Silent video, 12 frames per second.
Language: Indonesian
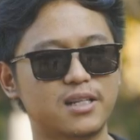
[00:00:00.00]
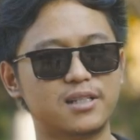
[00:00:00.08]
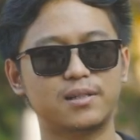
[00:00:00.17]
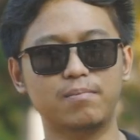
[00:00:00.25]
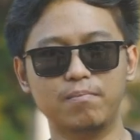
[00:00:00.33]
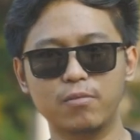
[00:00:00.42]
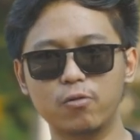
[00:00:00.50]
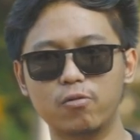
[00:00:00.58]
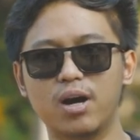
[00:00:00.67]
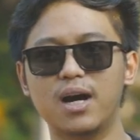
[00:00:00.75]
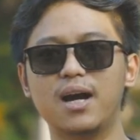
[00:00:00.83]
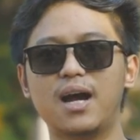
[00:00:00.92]

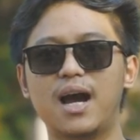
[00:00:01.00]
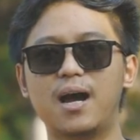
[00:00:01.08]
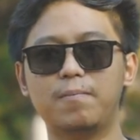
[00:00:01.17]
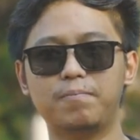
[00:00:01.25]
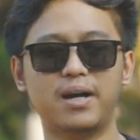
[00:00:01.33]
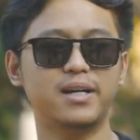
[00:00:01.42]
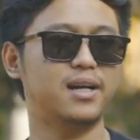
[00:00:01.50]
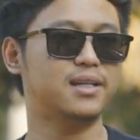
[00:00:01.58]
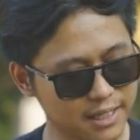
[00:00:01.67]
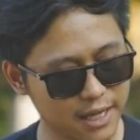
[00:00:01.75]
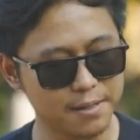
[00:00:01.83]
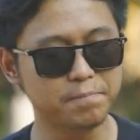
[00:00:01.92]
semua apa yang
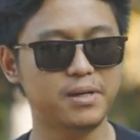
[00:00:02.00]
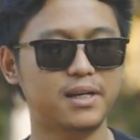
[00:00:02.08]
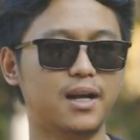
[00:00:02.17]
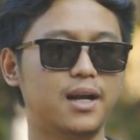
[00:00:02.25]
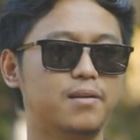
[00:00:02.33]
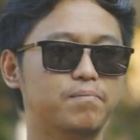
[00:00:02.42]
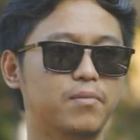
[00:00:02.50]
saya impikan